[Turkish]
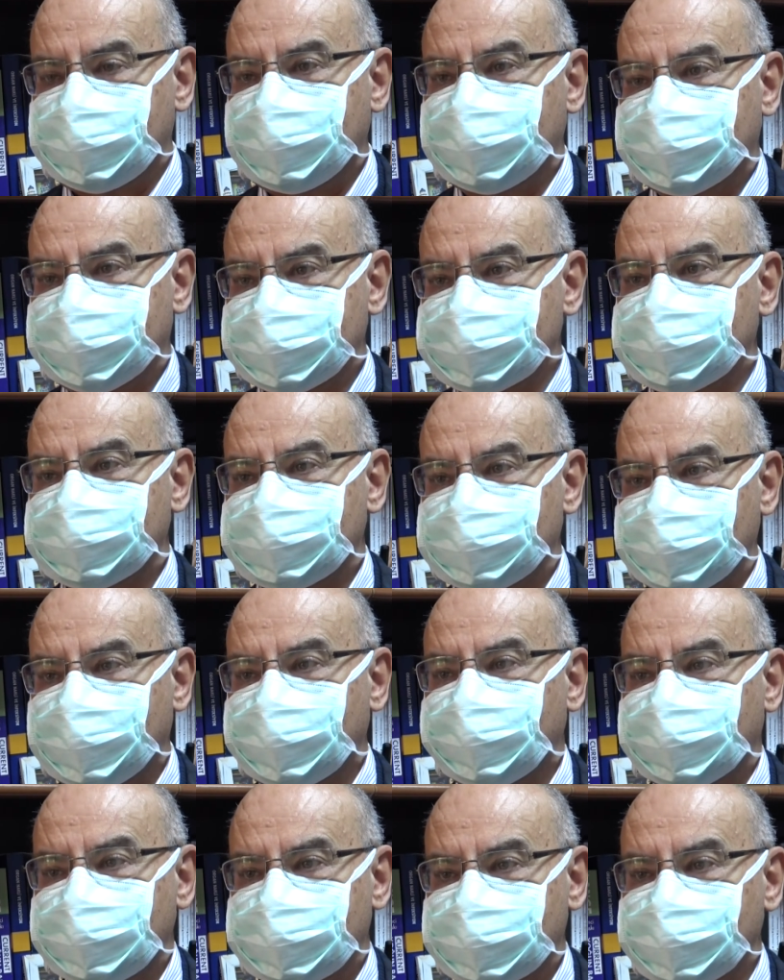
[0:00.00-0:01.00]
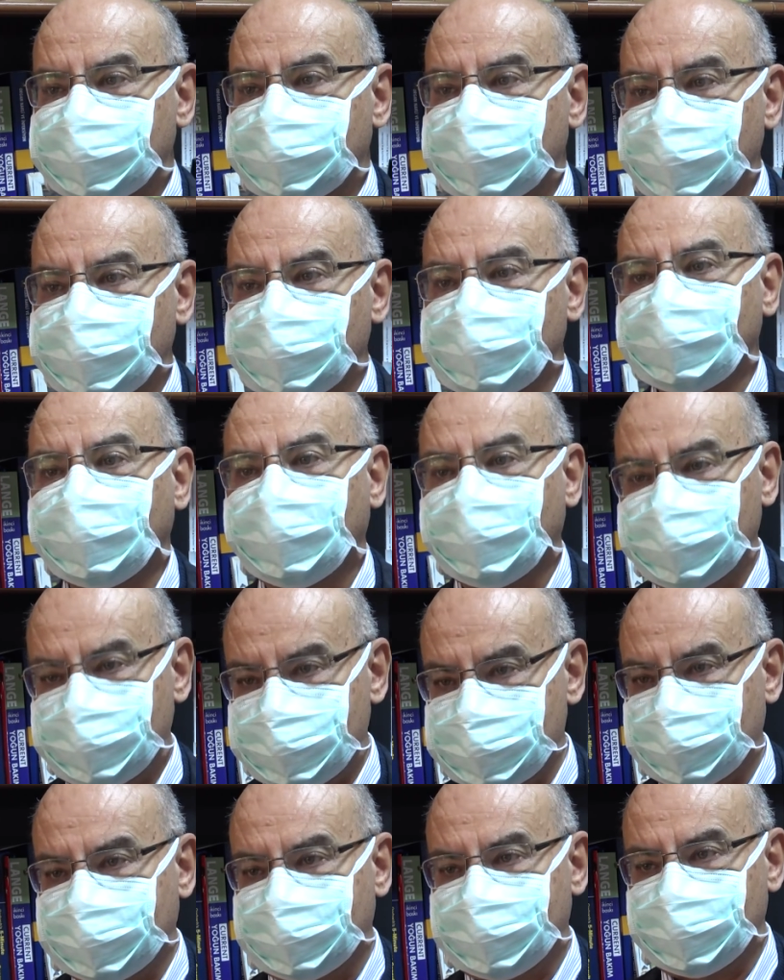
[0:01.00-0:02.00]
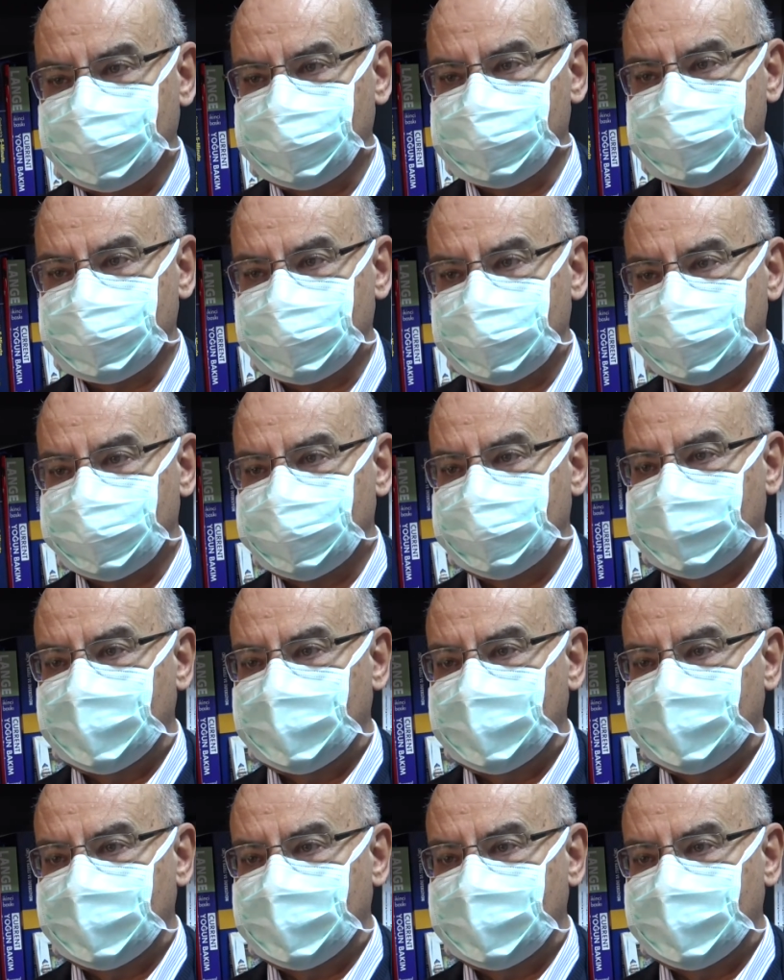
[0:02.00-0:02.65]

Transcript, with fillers: herkesin aşılanması mümkün olmayacak diye düşünüyorum.